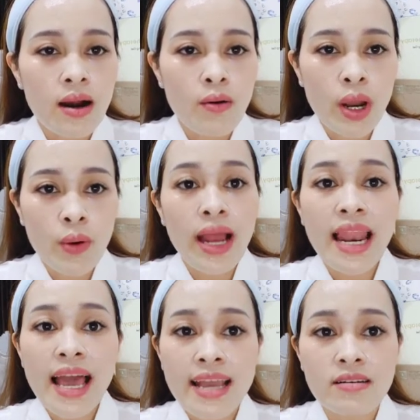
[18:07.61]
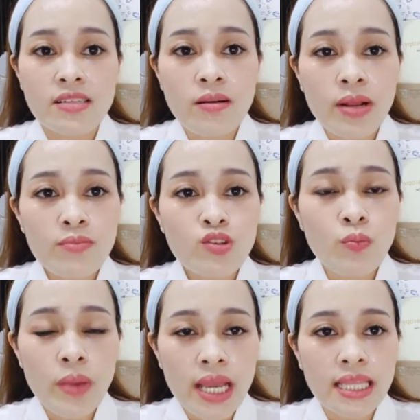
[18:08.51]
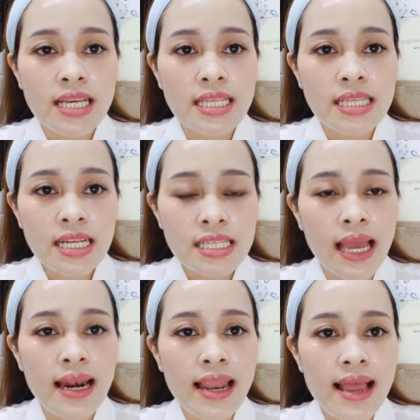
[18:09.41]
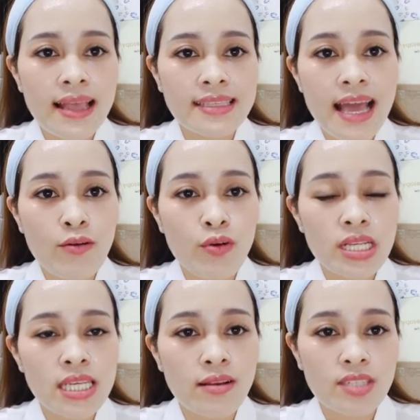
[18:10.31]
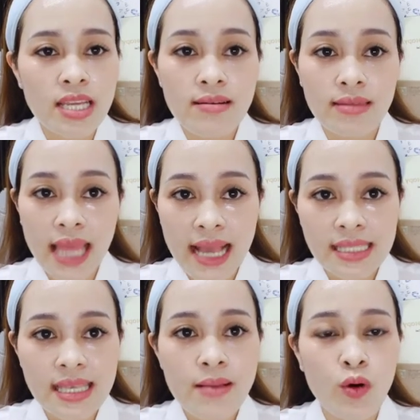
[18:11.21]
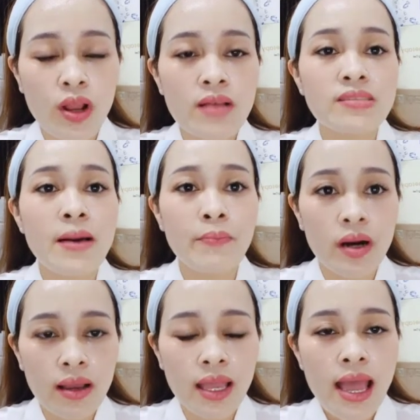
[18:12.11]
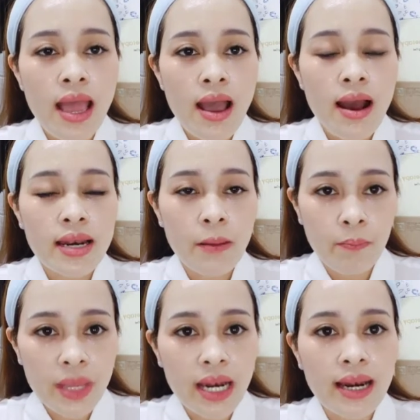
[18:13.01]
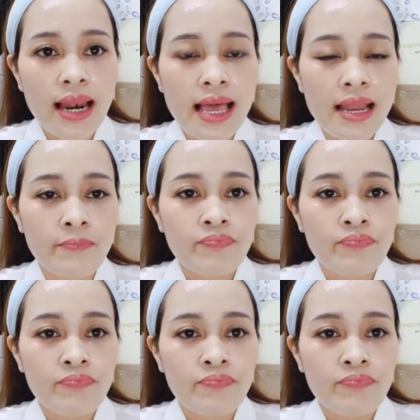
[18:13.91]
hoạt hóa lại ở trong cái lớp trung bì thì chắc chắn là làn da của các chị nó sẽ được tái sinh một cái lớp da mới à, đặc biệt là